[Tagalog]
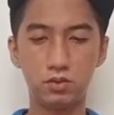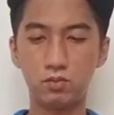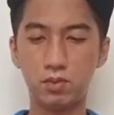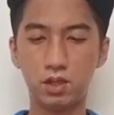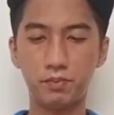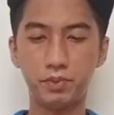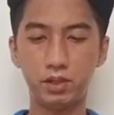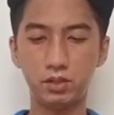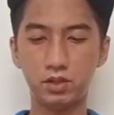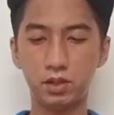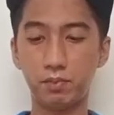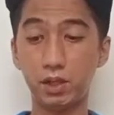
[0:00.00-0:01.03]
So makapal
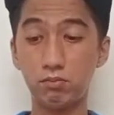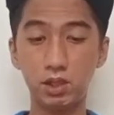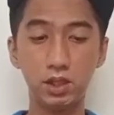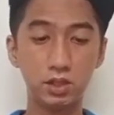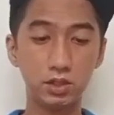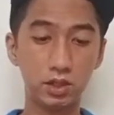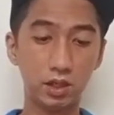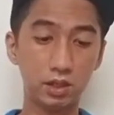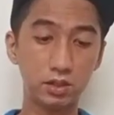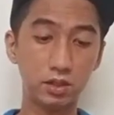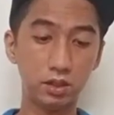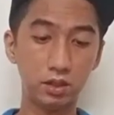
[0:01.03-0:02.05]
siya. Pero maliit siya
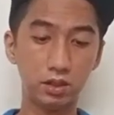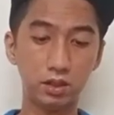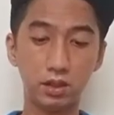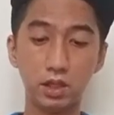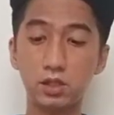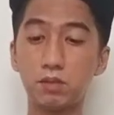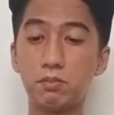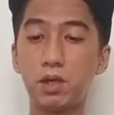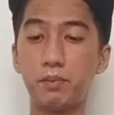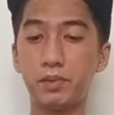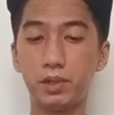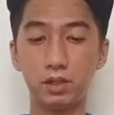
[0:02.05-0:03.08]
kasi kaya siya
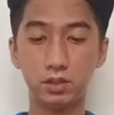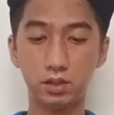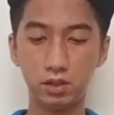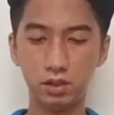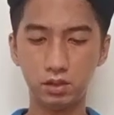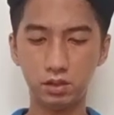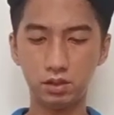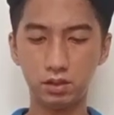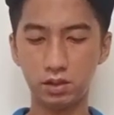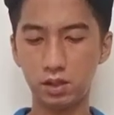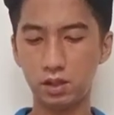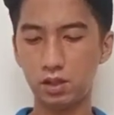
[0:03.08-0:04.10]
makapal kasi
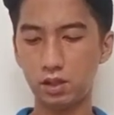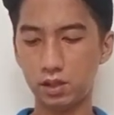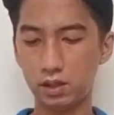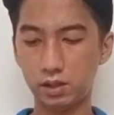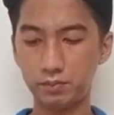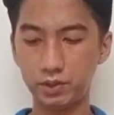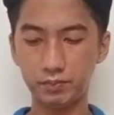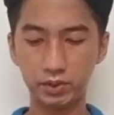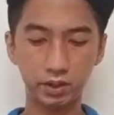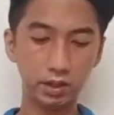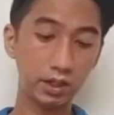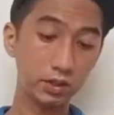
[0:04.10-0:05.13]
um,
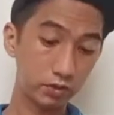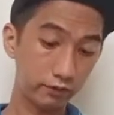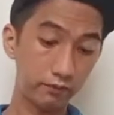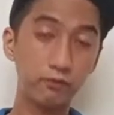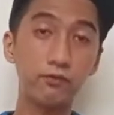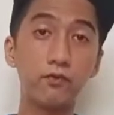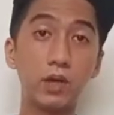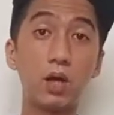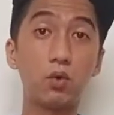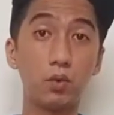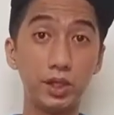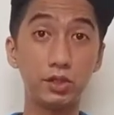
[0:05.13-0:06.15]
different kinds of
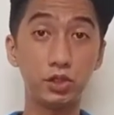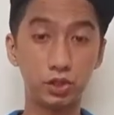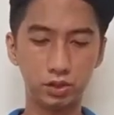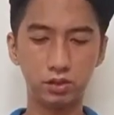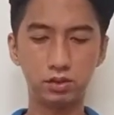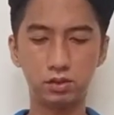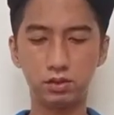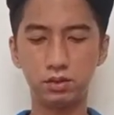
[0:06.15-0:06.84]
language.